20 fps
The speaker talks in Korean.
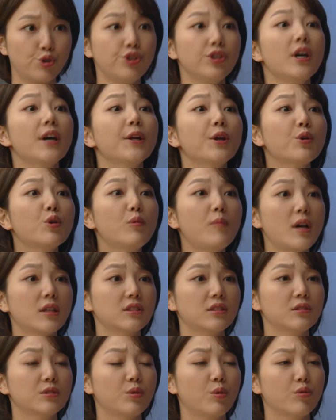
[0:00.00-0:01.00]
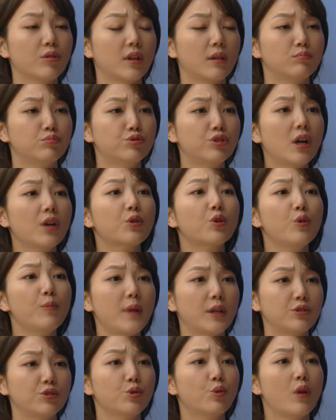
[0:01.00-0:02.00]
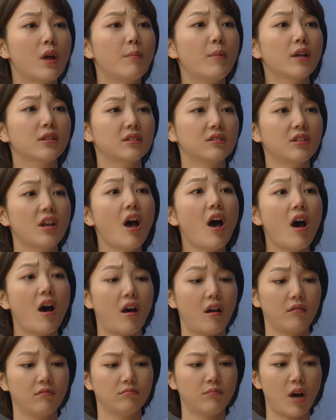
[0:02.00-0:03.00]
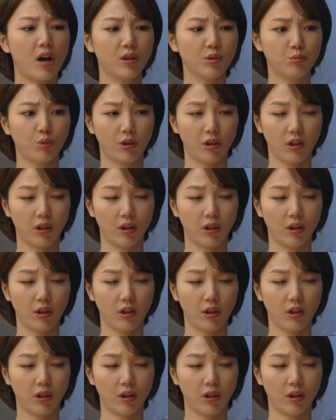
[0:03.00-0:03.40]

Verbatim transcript: 취하려고 마시는 건데 무알콜 맥주왜 마시냐? 말이